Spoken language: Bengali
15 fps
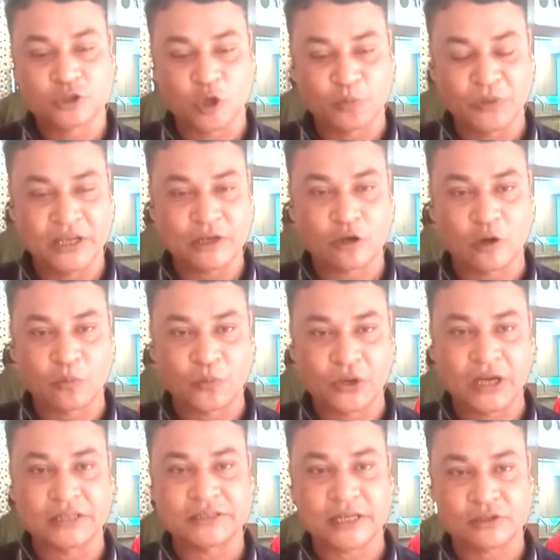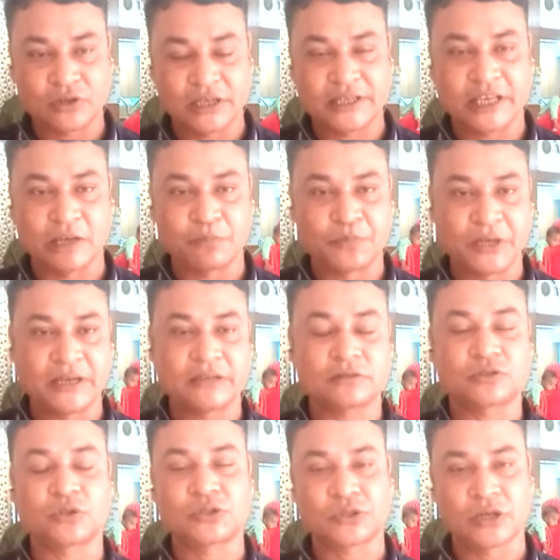সব মিলিয়ে রংপুরের যে আসলে ক্যাম্পেইন
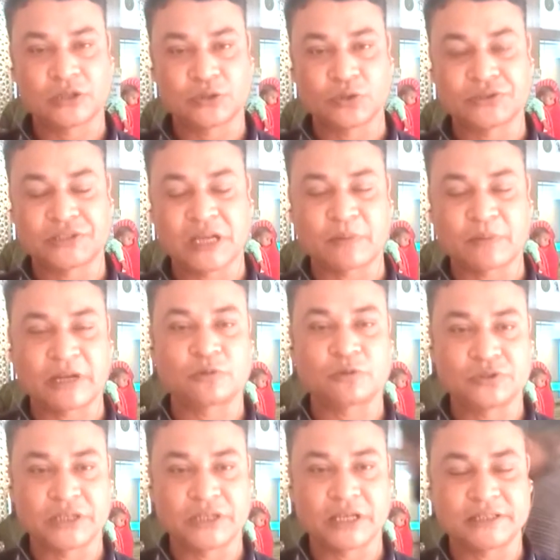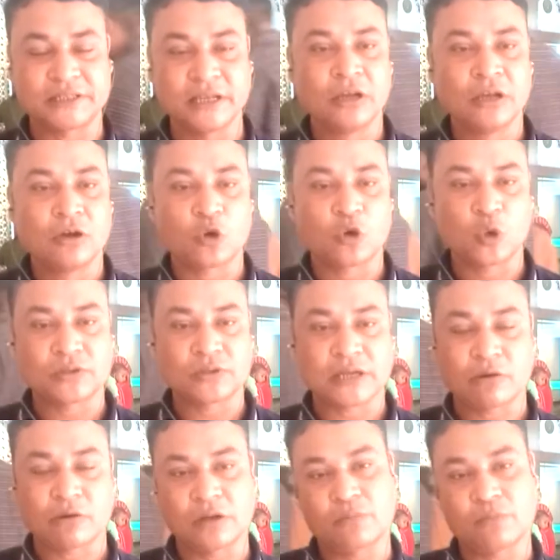জোরসোরে চলছে আমরা দেখেছি কোনো
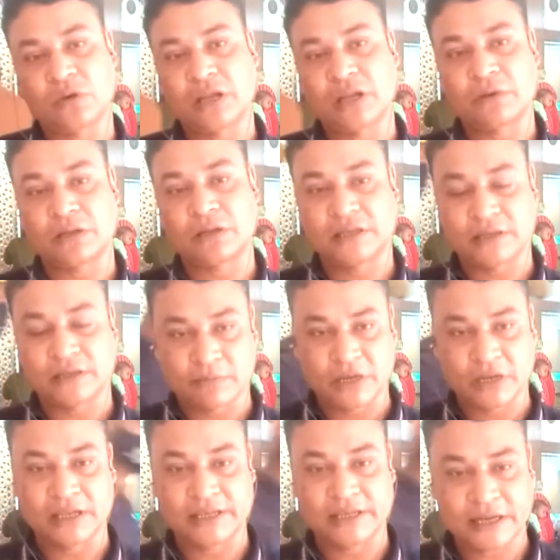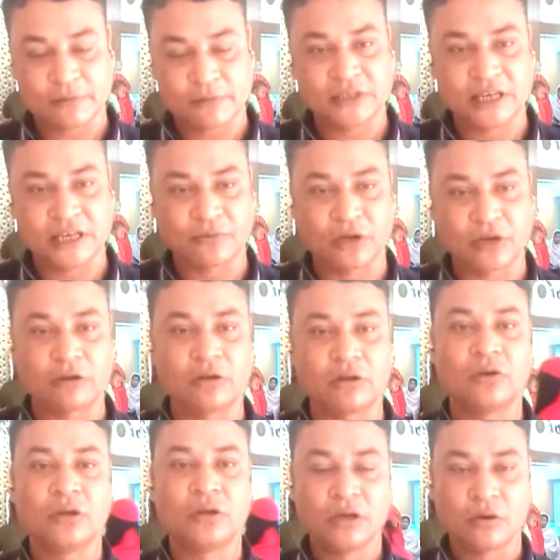জায়গায় কোনো মানে টিকা ফলে
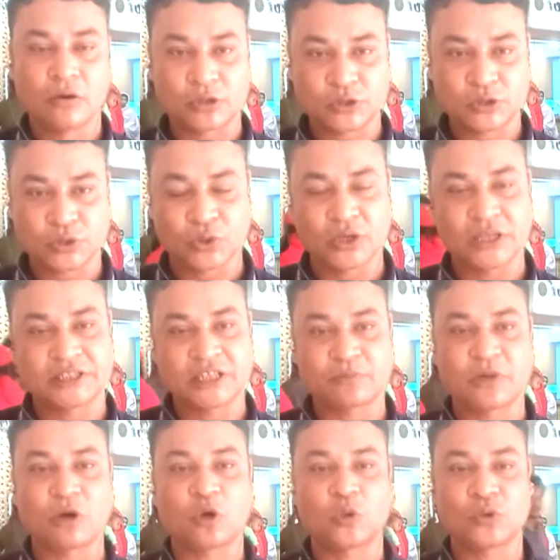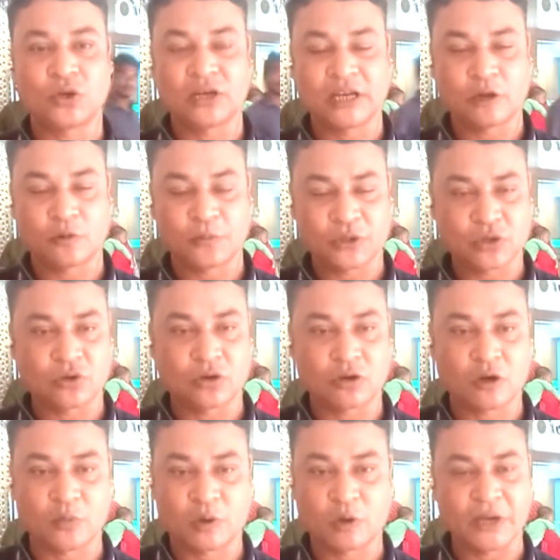অসুস্থ হয়েছেন বা কোনো ধরনের অপ্রীতি
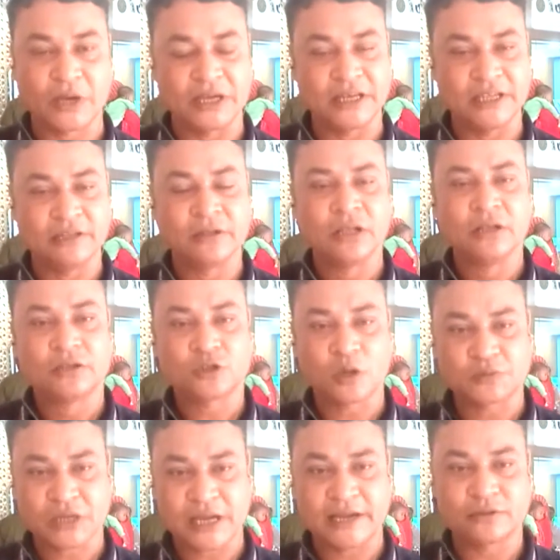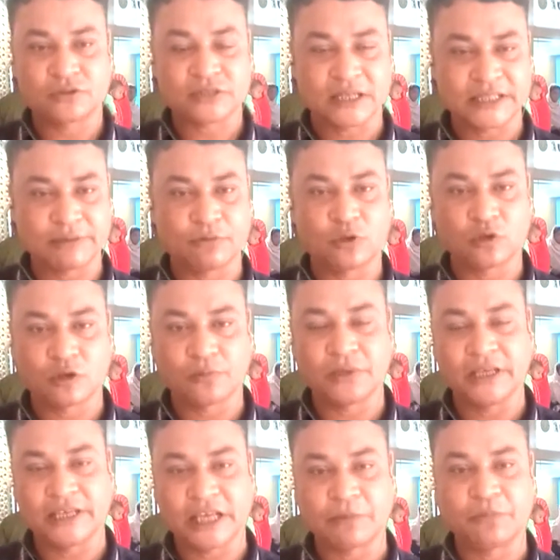খবর পাইনি সব জায়গায় কিন্তু
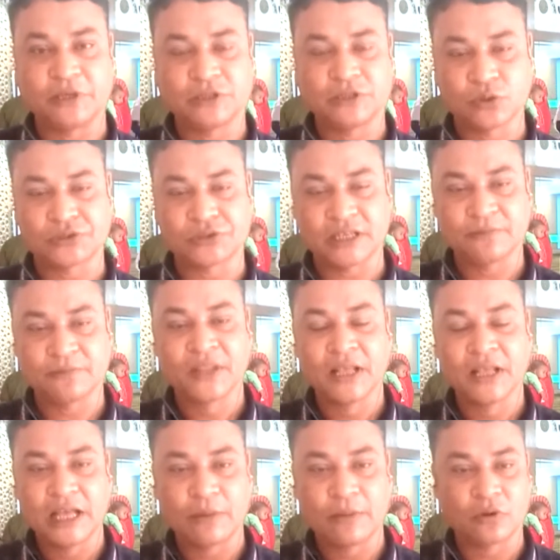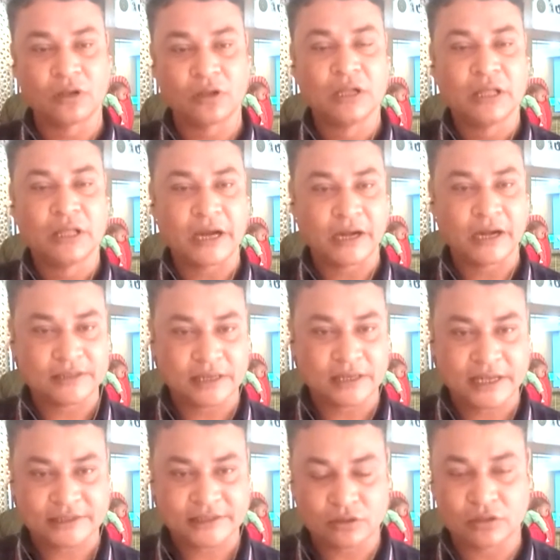শান্তিপূর্ণভাবে এই ক্যাম্পেইন চলছে এবং এখানকার
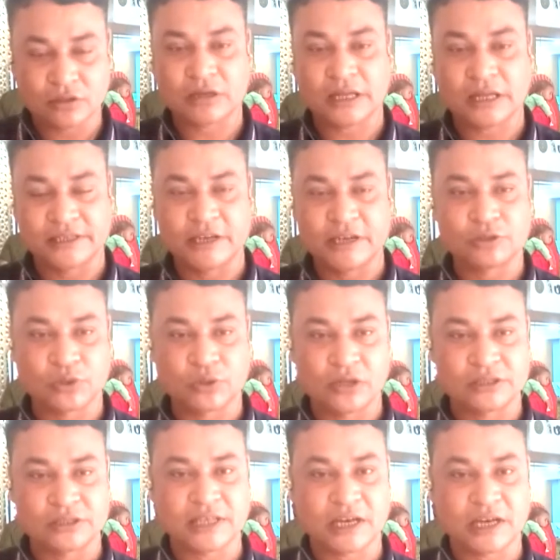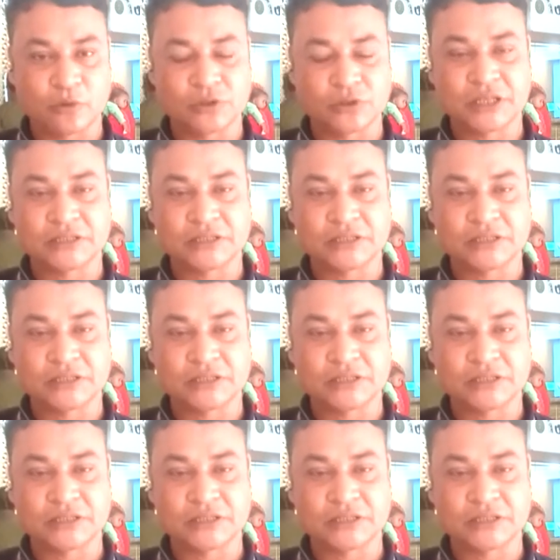যারা স্বাস্থ্য কাজে নিয়োজিত রয়েছেন তারা বলছেন